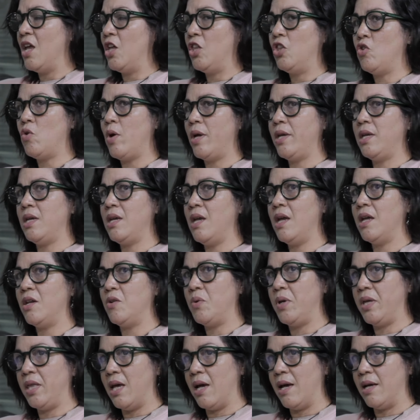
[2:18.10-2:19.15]
No hay
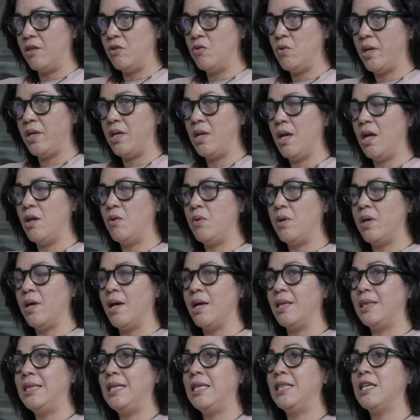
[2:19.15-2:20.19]
ingenuidad, no hay
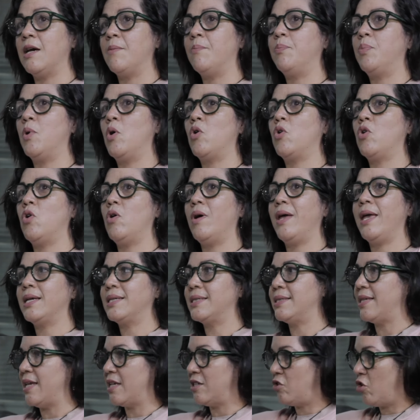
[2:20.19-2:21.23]
ingenuidad ni tampoco
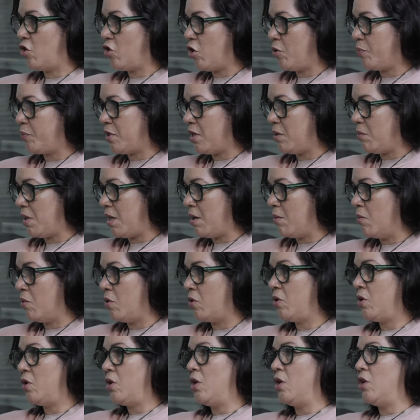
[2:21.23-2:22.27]
exceso de optimismo.
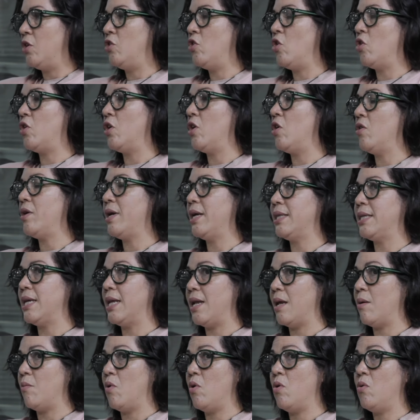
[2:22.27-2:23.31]
Yo creo que
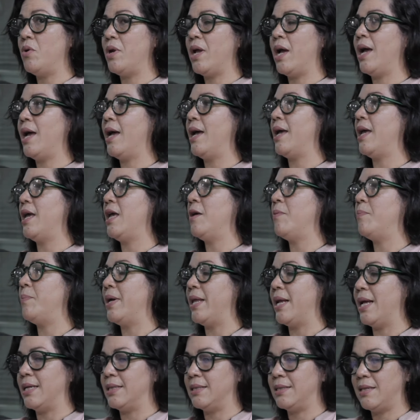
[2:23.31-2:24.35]
tenemos una
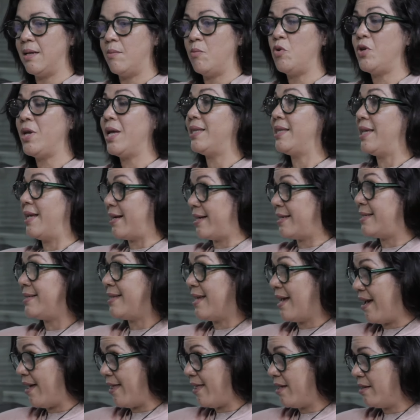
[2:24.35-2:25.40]
esperanza muy
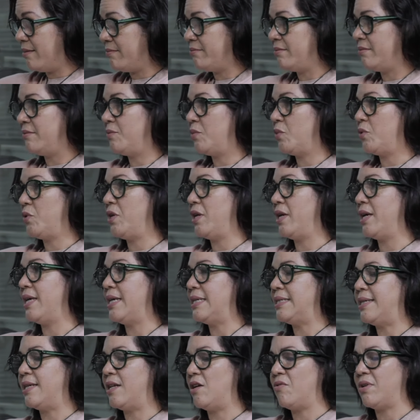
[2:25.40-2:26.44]
aterrizada, podría
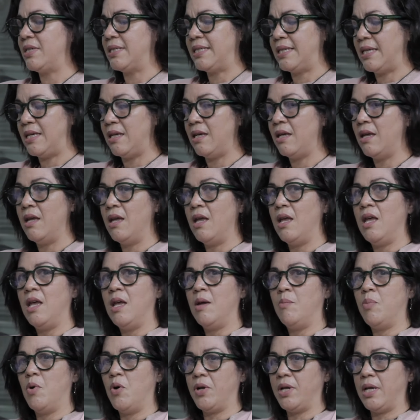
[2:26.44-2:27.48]
decirlo así,
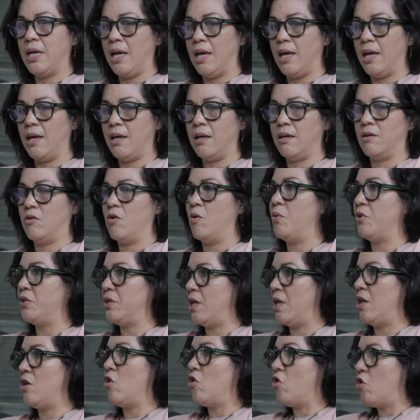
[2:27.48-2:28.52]
porque como te
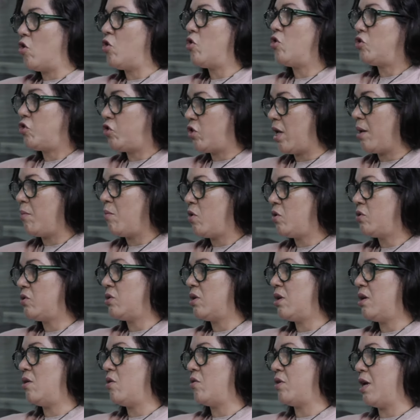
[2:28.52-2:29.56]
digo, conocemos
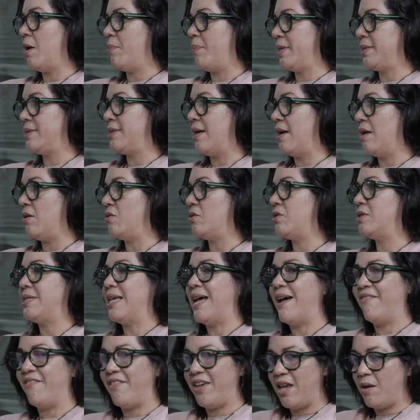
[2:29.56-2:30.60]
lo que ha pasado,
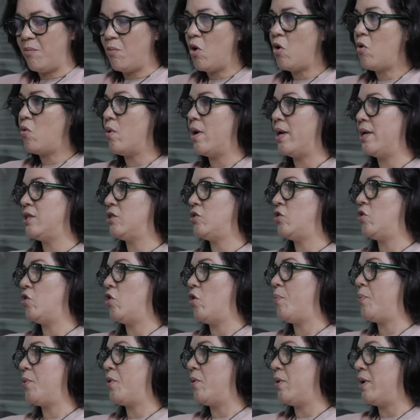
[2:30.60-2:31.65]
sabemos cuáles son
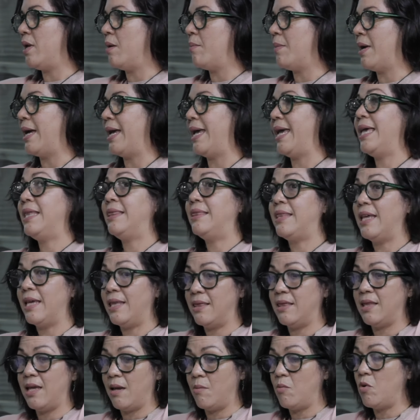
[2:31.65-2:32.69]
los problemas,
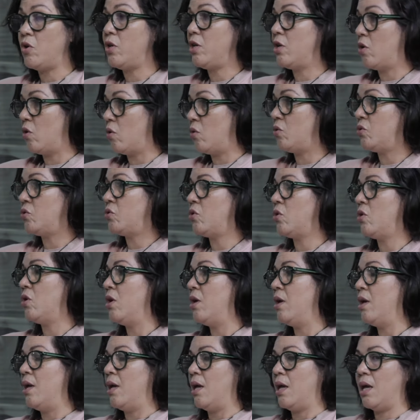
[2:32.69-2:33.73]
entendemos incluso
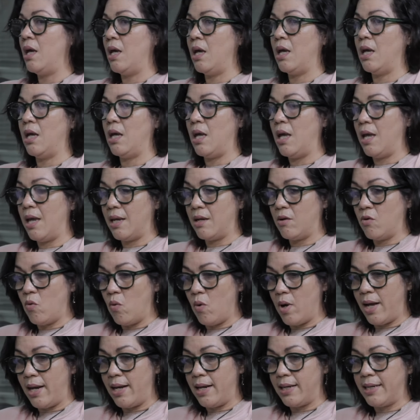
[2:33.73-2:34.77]
eh, eh,
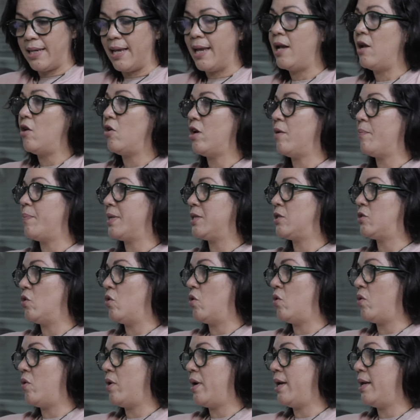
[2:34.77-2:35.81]
cuál, qué es lo que
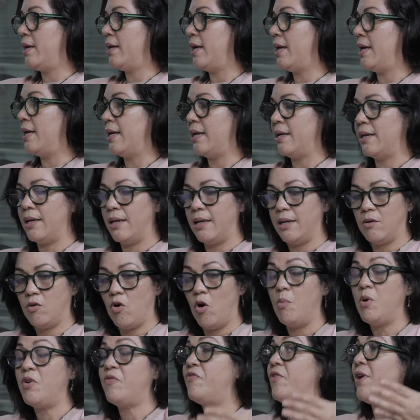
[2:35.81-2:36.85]
pasó, en, eh,
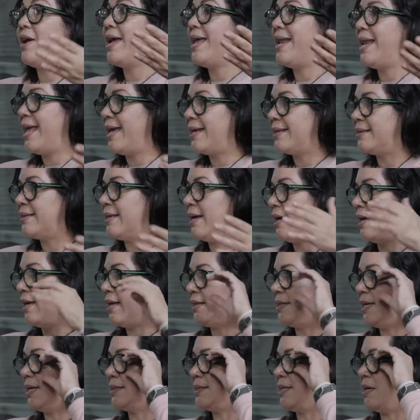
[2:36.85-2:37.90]
cómo fue electa
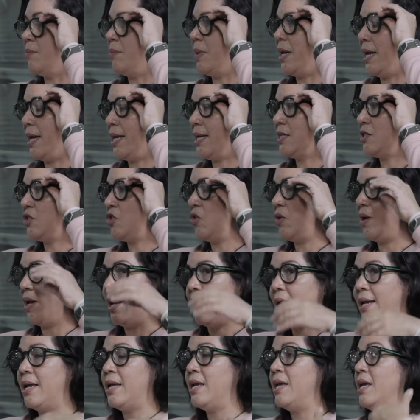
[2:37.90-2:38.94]
esta Asamblea
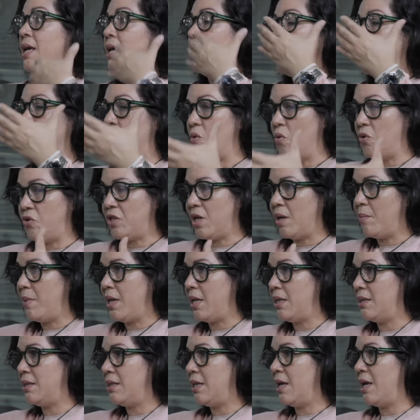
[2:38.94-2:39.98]
Nacional y
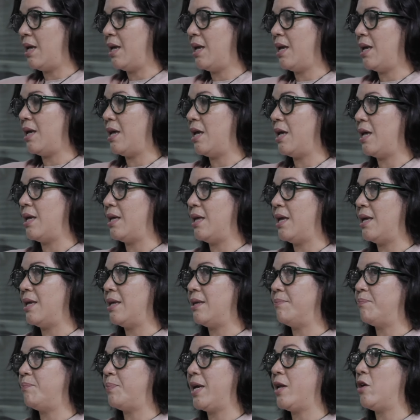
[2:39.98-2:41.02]

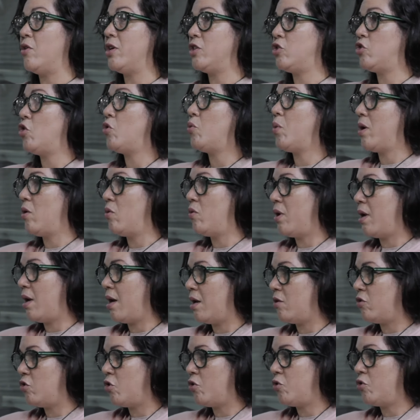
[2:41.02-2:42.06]
justamente, pero eso no, es
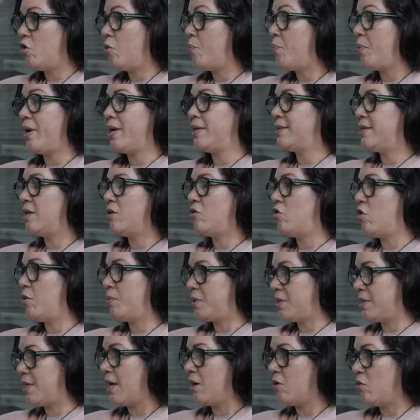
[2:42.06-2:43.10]
una, no, no puede ser un
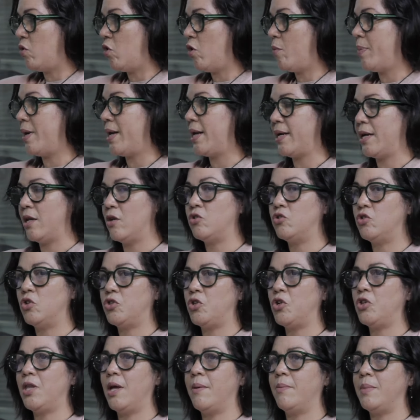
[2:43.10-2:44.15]
obstáculo para que
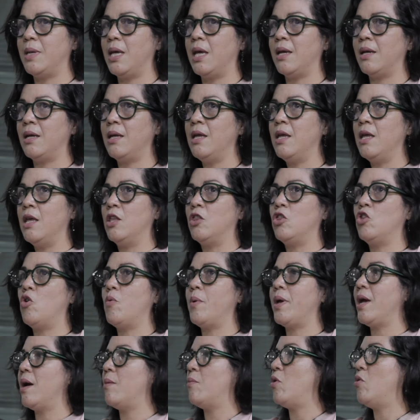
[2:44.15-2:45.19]
nosotros también no
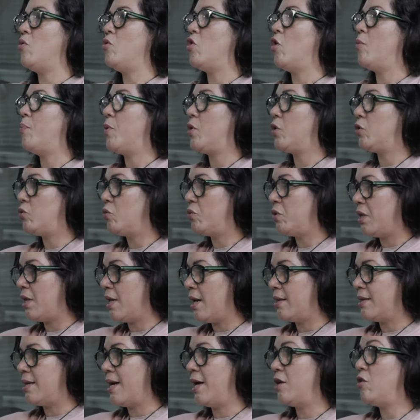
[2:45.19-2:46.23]
veamos una
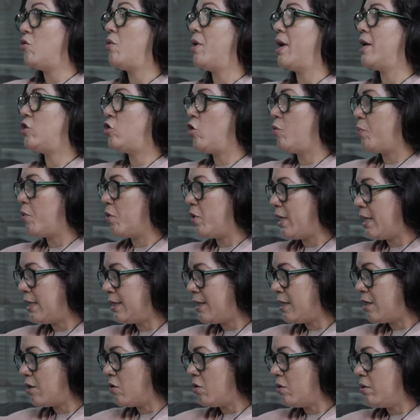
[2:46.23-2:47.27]
oportunidad. Hay un hecho
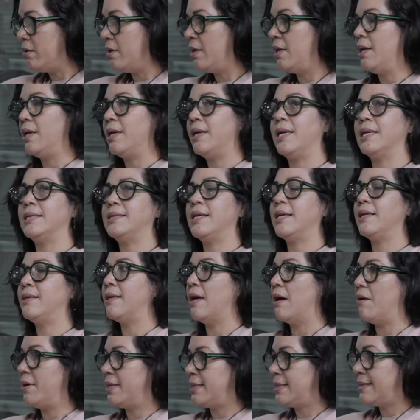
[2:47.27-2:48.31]
político que se
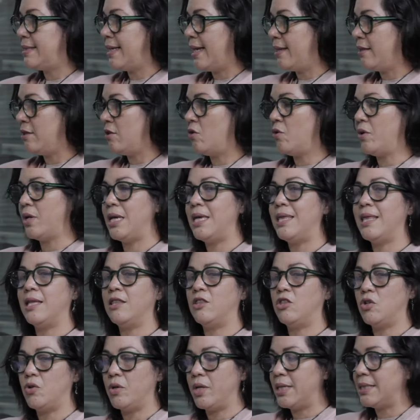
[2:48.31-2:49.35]
está avanzando y
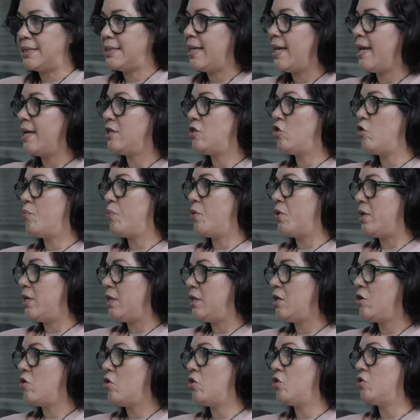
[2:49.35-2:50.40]
dentro de ese hecho
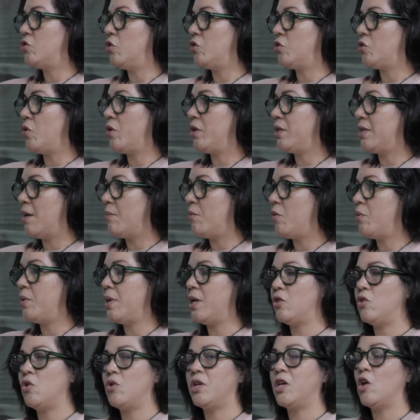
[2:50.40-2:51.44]
político nosotros estamos
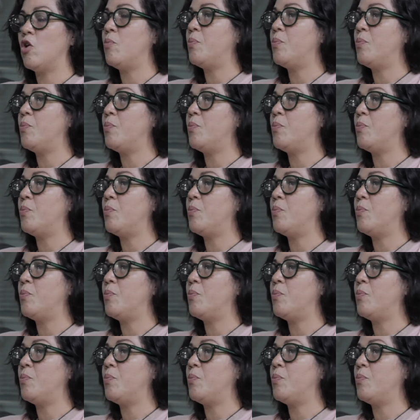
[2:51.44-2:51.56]
viendo qué